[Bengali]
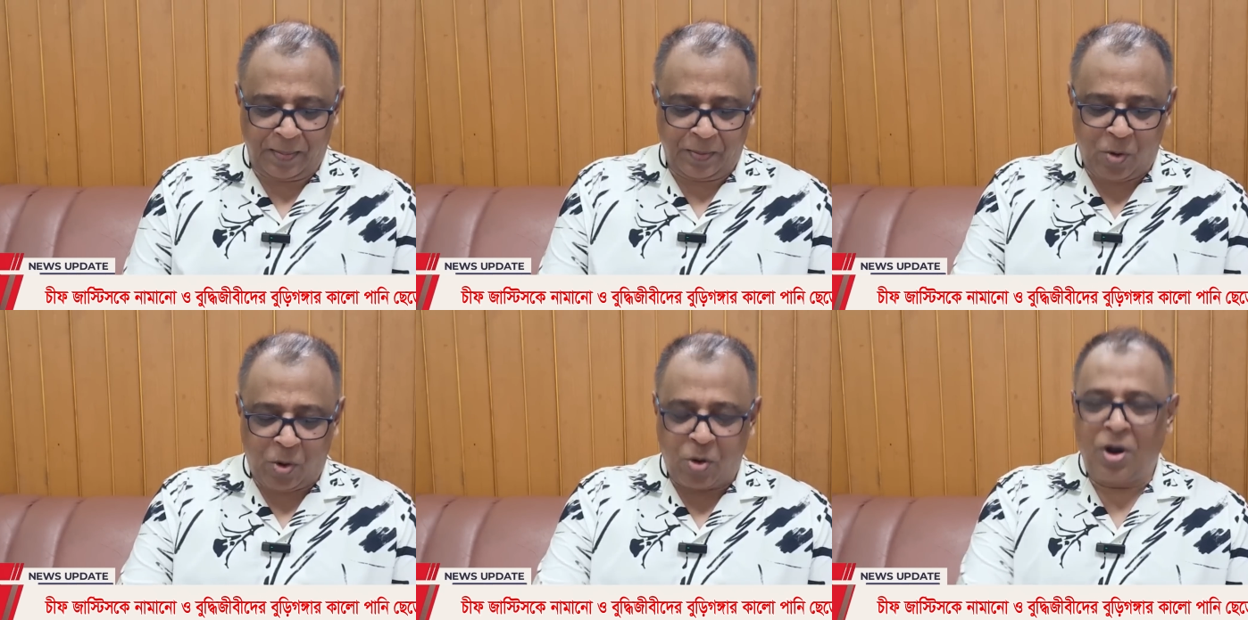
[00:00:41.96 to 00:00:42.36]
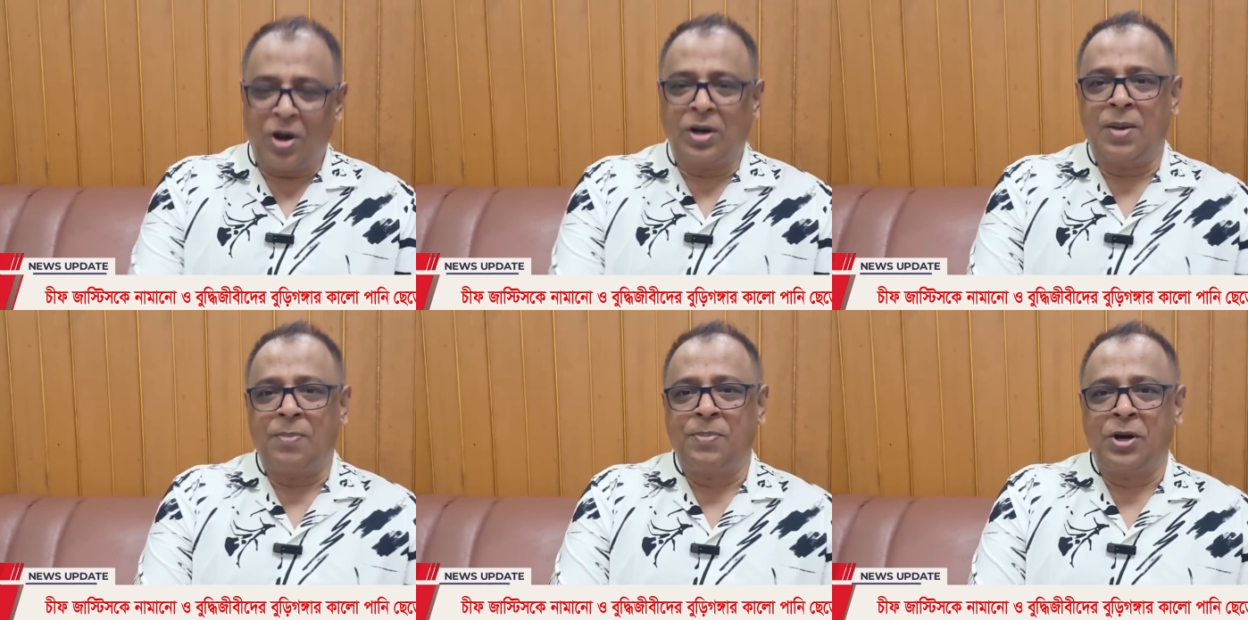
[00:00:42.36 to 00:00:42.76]

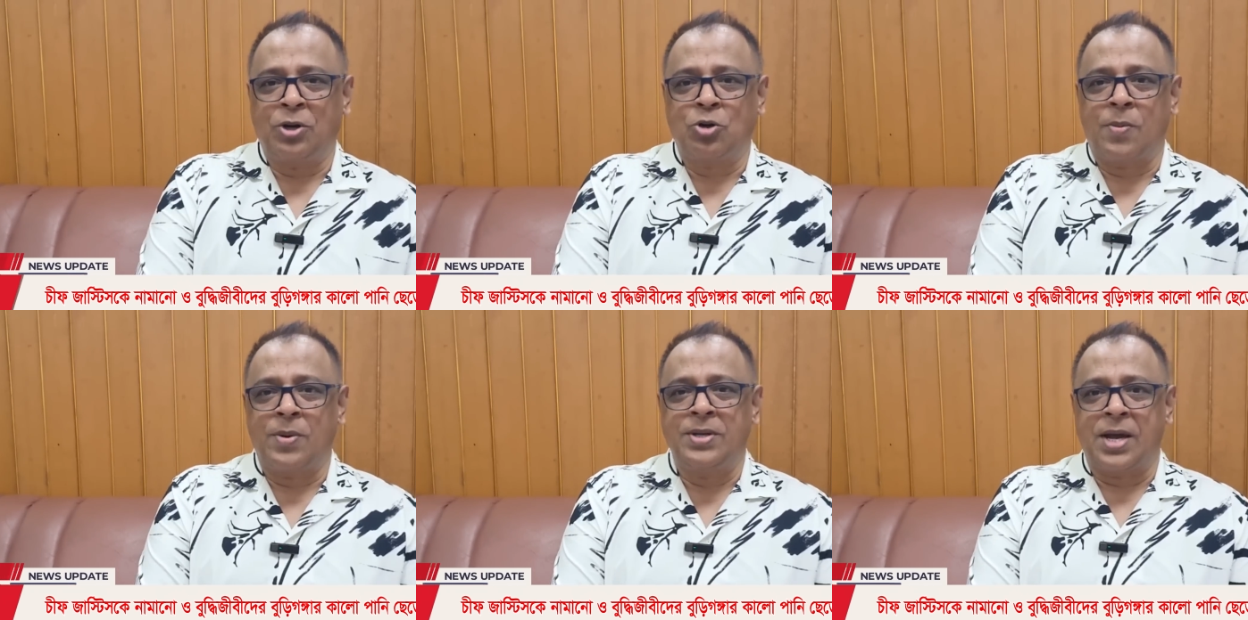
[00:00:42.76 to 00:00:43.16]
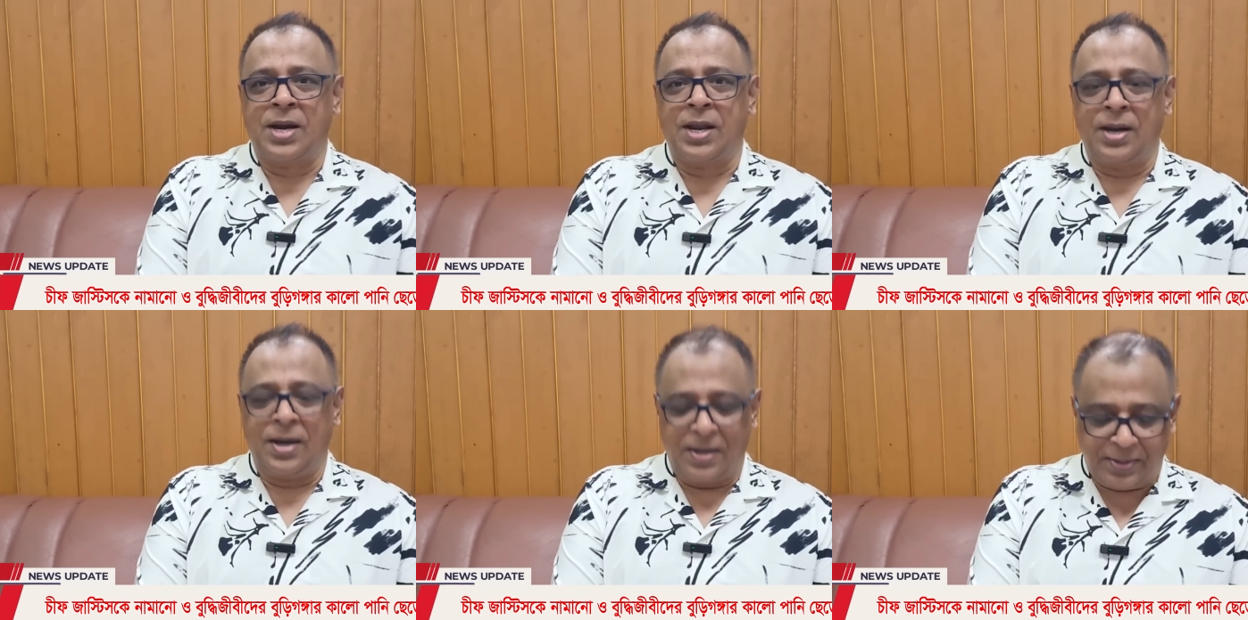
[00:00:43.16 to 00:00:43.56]
ঘটনাটা আপনারা সবাই
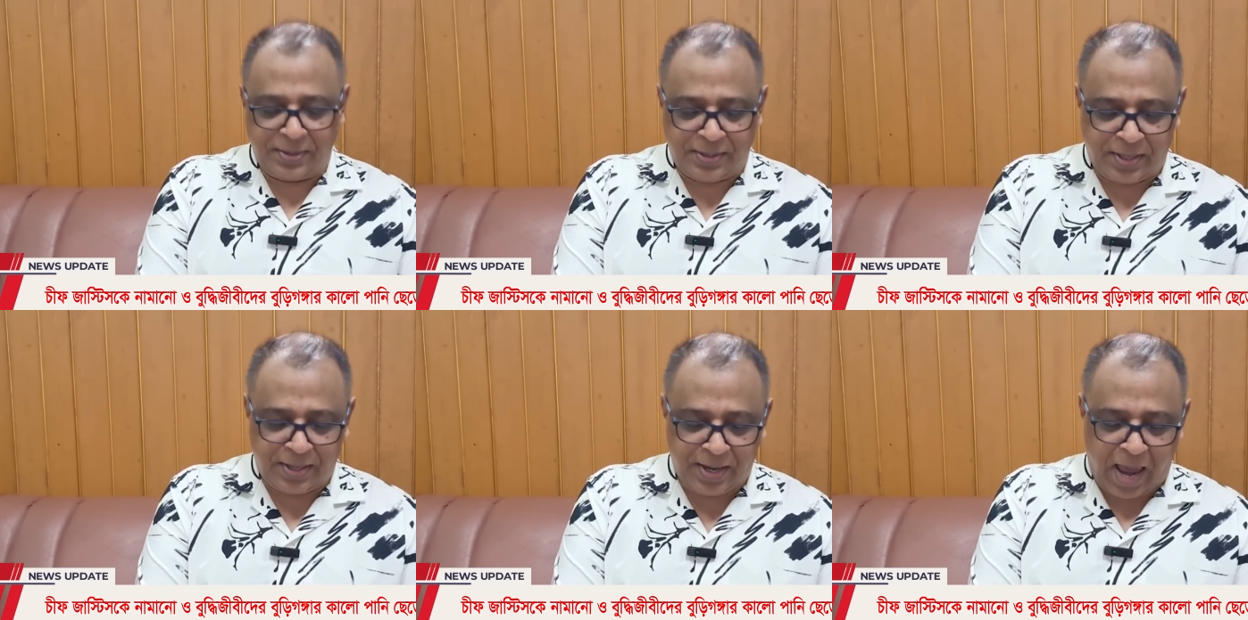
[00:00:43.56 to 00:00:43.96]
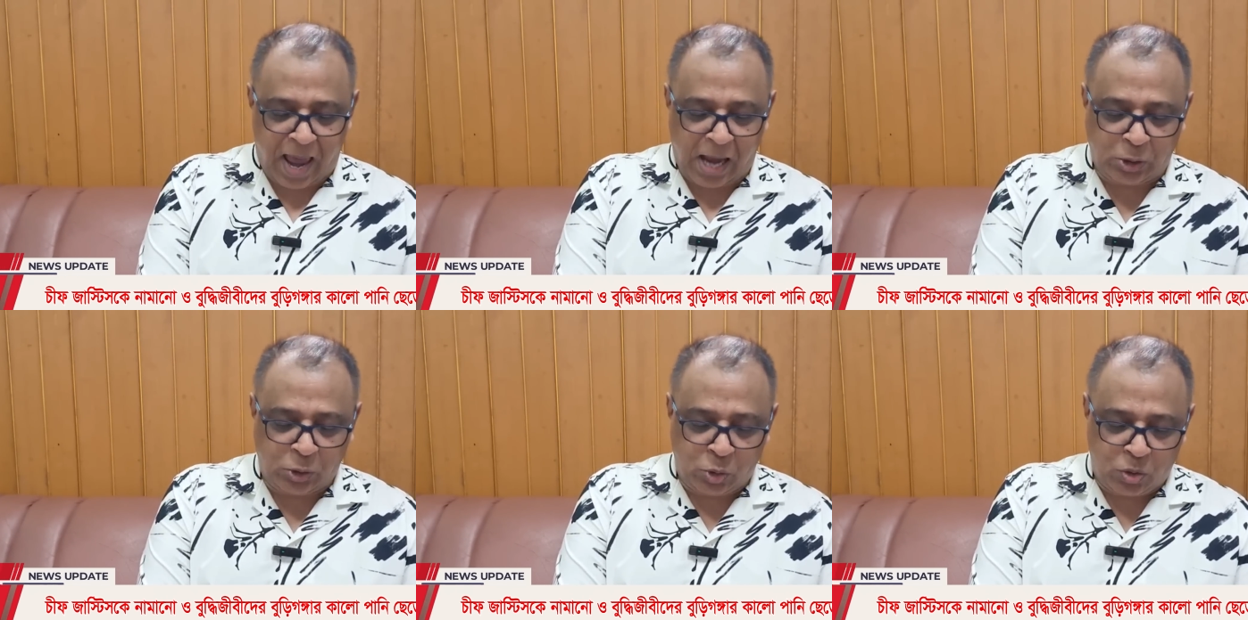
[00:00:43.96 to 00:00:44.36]
জানেন যে
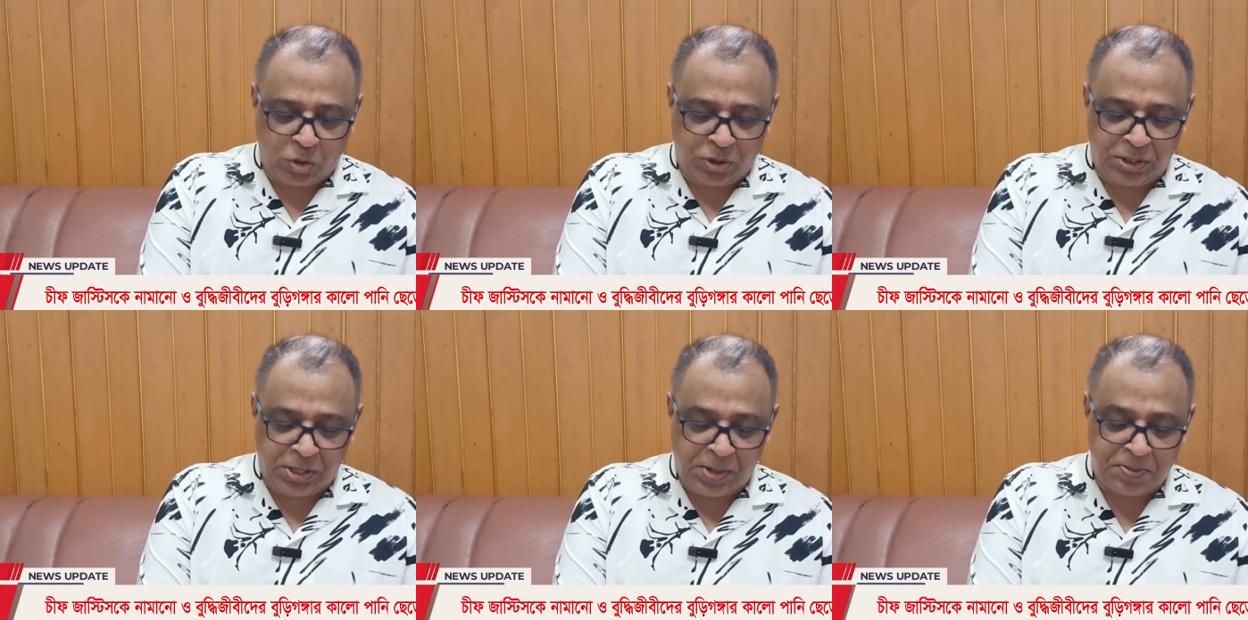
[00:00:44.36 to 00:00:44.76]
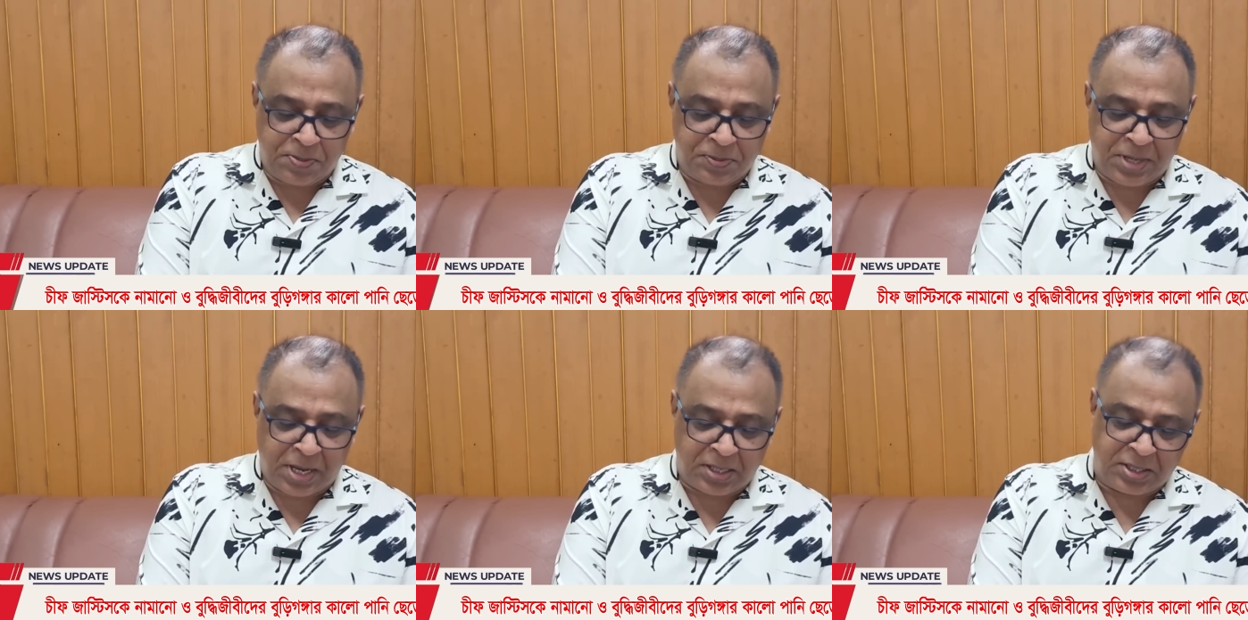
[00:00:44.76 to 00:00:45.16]
একজন চিফ
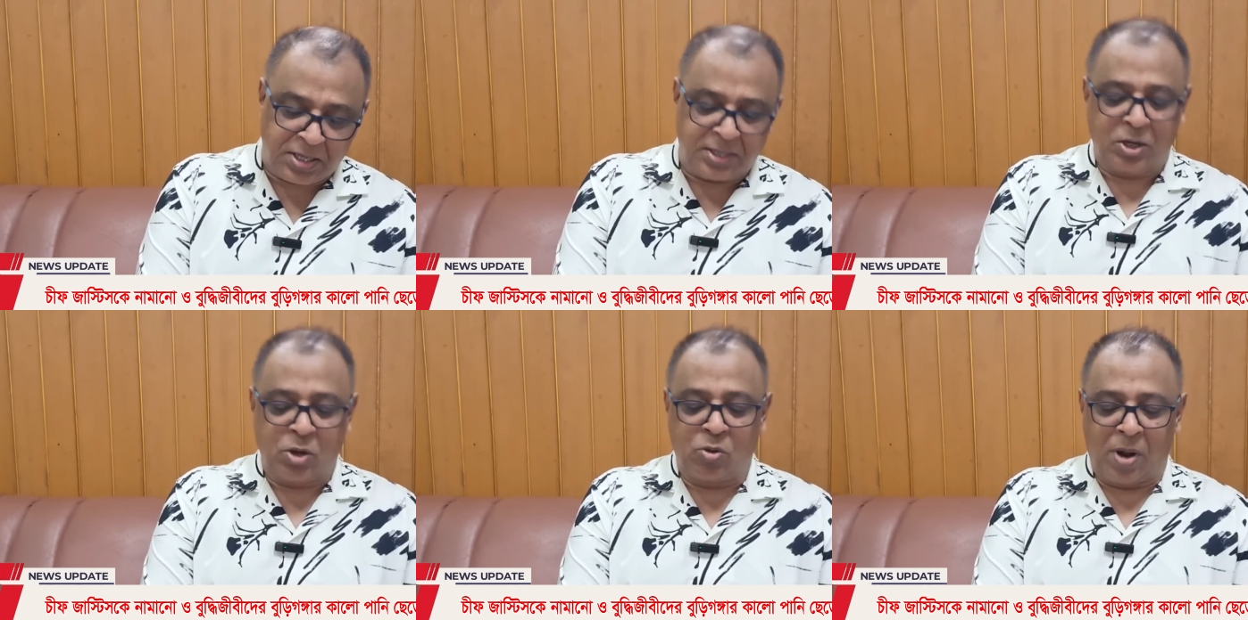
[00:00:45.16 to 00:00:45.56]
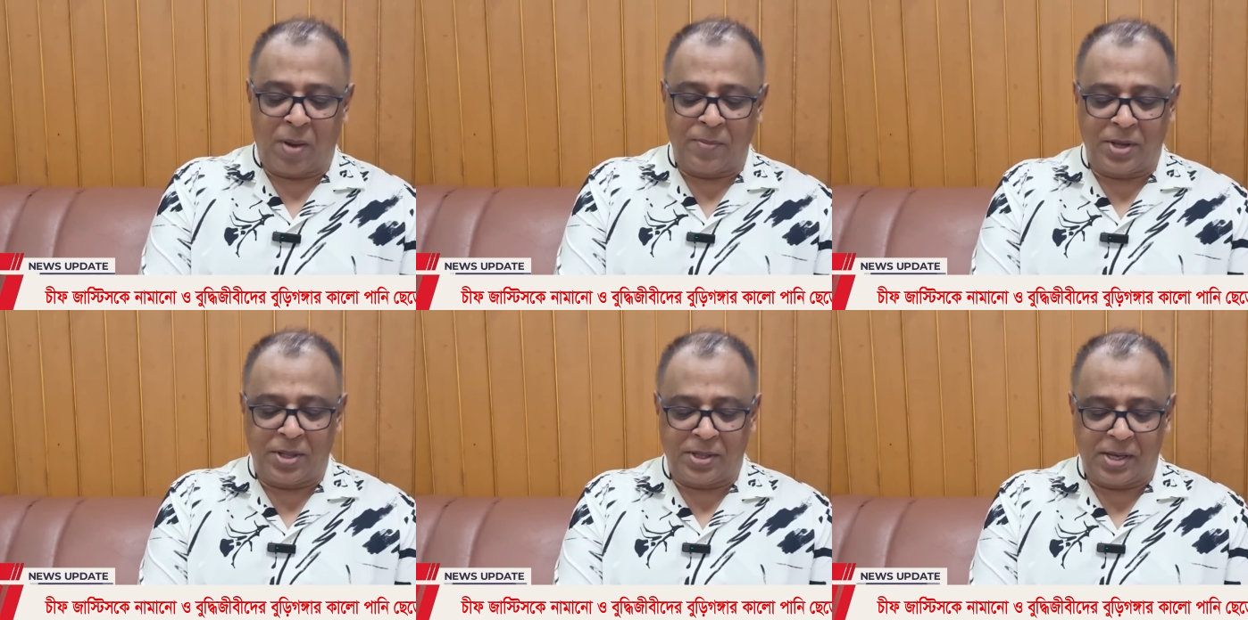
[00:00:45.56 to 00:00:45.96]
জাস্টিসকেও
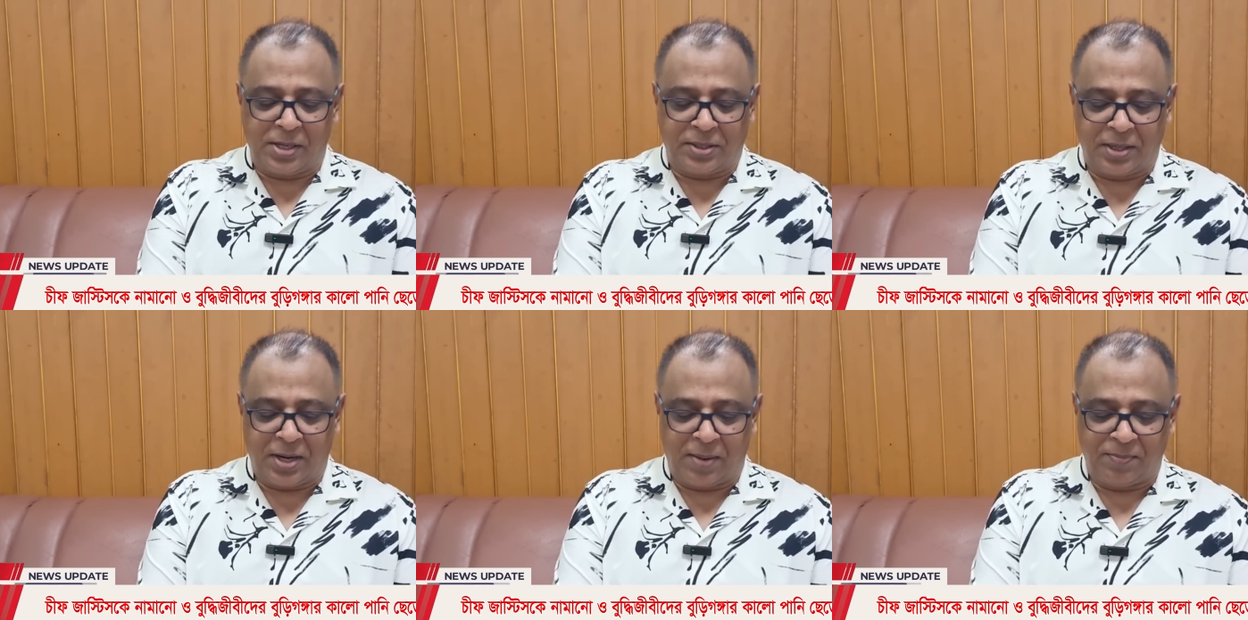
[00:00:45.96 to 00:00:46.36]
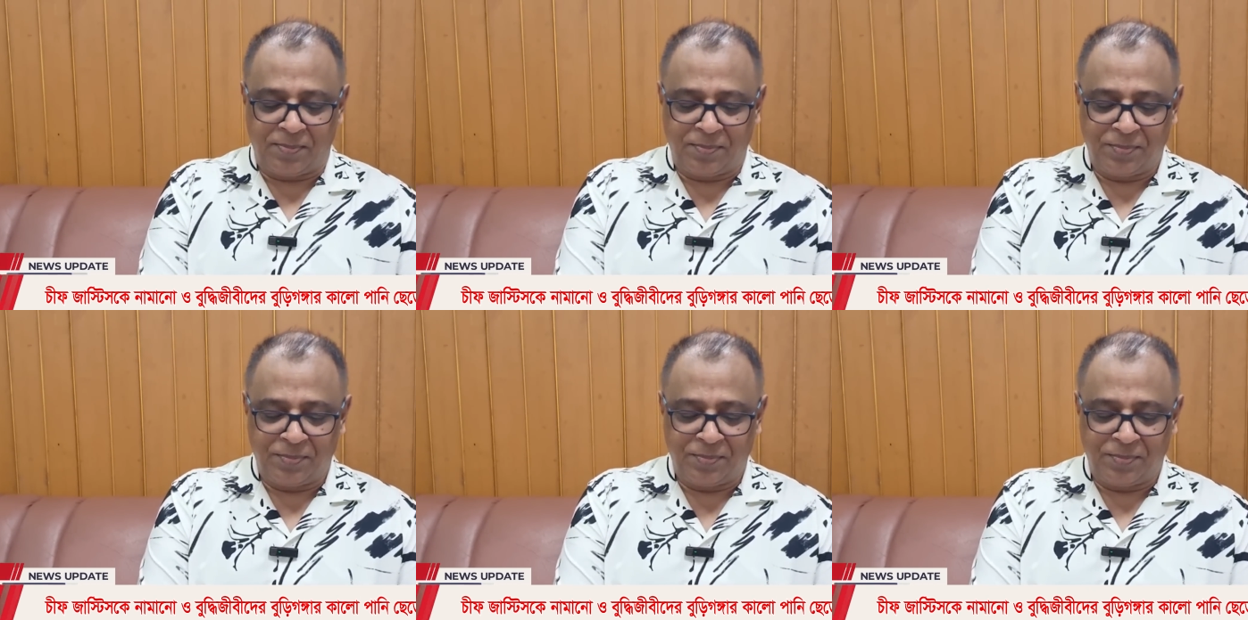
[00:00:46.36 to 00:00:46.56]
নামিয়ে দিয়েছিলাম